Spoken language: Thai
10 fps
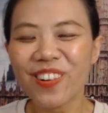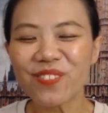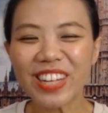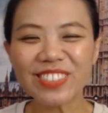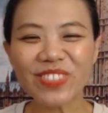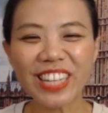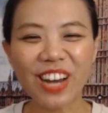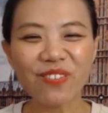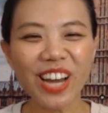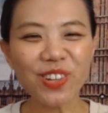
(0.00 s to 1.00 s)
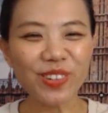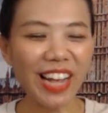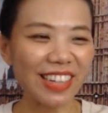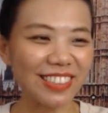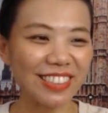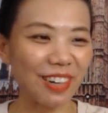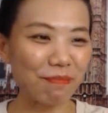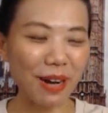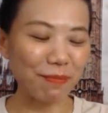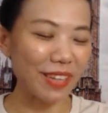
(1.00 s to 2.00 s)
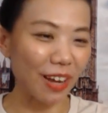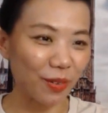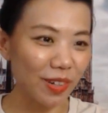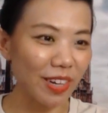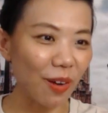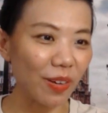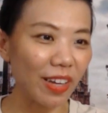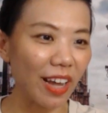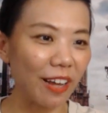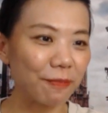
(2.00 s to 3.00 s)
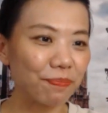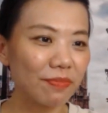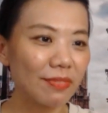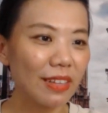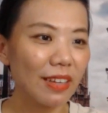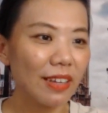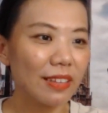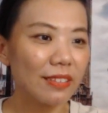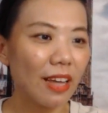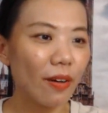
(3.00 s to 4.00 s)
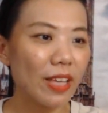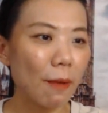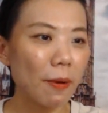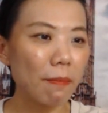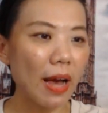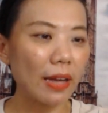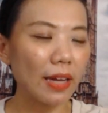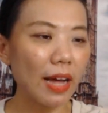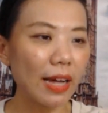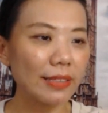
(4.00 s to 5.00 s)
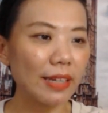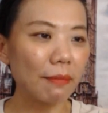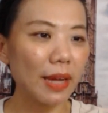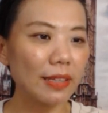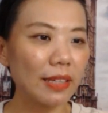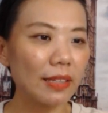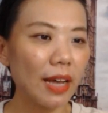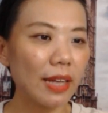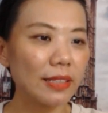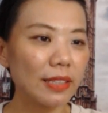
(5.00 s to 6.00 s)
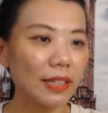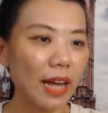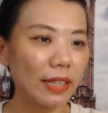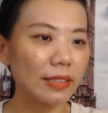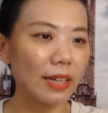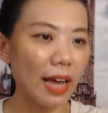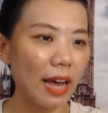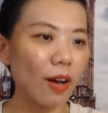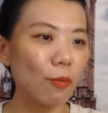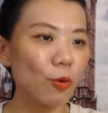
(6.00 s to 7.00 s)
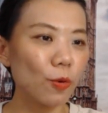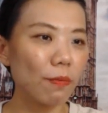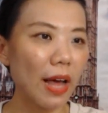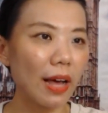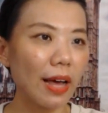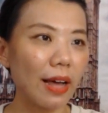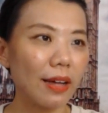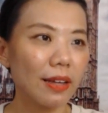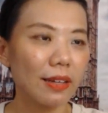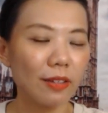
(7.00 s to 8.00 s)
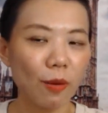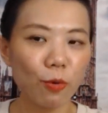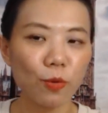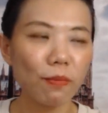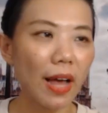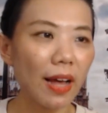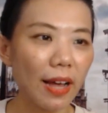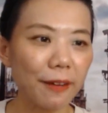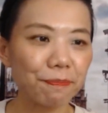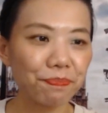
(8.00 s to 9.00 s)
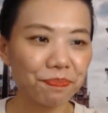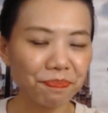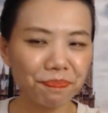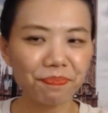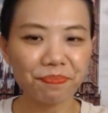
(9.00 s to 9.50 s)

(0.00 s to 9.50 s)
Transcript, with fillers: มันมันทำให้ทุกอย่างเสื่อมแบบอย่างรวดเร็วเลยค่ะแต่ก็อย่าประมาทนะคะสามารถติดได้เช่นกันค่ะขอบคุณมากค่ะขอบคุณมากค่ะอืม